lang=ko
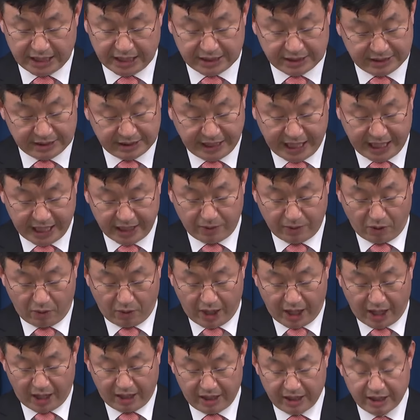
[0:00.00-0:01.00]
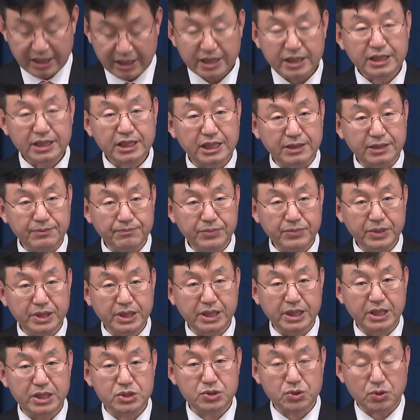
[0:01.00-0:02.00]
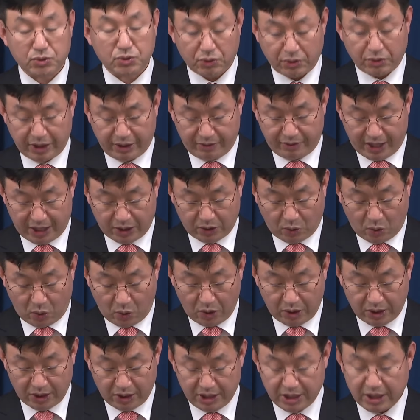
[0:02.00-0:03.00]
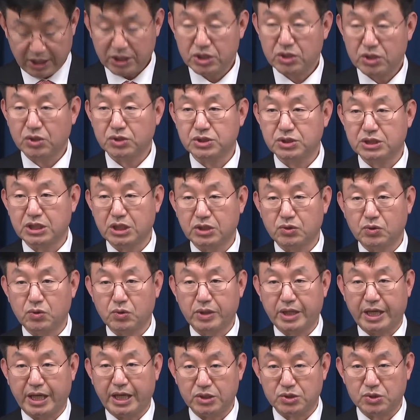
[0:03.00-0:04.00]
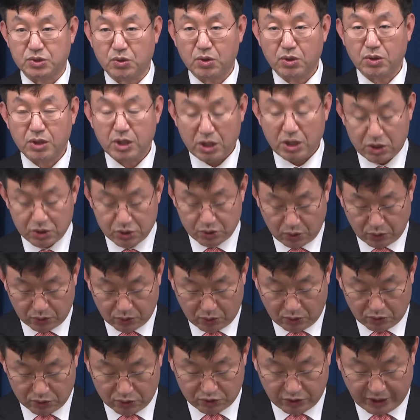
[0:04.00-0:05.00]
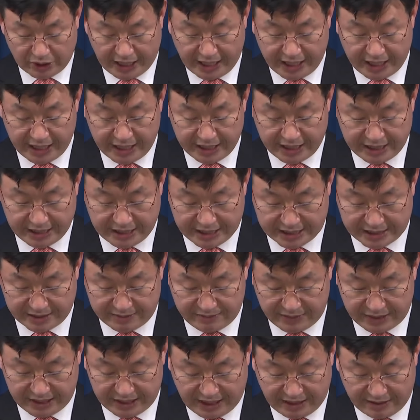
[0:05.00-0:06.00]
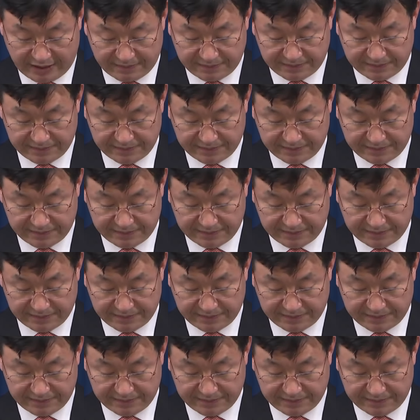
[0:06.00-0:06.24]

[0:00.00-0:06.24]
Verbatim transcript: 네이버와 긴밀히 소통해 왔고 현재도 계속 소통 중에 있습니다.